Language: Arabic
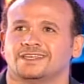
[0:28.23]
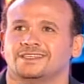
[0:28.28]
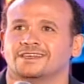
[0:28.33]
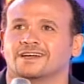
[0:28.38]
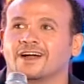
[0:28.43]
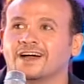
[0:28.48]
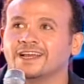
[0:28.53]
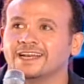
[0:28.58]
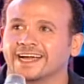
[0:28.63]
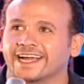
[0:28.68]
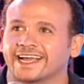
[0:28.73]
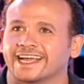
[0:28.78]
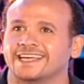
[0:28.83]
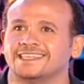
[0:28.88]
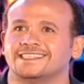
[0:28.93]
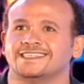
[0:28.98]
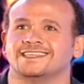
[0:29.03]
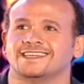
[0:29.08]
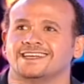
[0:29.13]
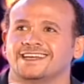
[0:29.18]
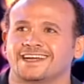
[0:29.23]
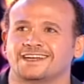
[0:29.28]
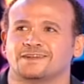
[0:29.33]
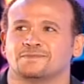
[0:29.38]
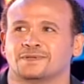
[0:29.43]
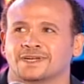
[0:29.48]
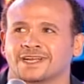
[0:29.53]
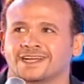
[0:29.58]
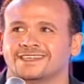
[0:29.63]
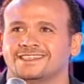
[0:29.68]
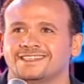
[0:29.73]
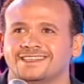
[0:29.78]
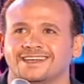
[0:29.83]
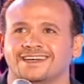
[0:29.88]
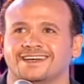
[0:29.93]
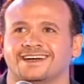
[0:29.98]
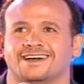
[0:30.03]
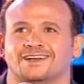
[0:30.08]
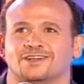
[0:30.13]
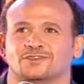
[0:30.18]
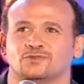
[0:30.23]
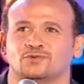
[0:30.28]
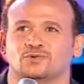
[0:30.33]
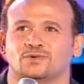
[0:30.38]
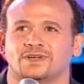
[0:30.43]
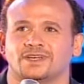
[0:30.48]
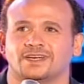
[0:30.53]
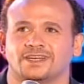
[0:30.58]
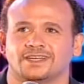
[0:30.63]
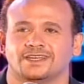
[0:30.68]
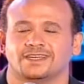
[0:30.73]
وإيقاع الأغاني اللي احنا بنغنيها على طول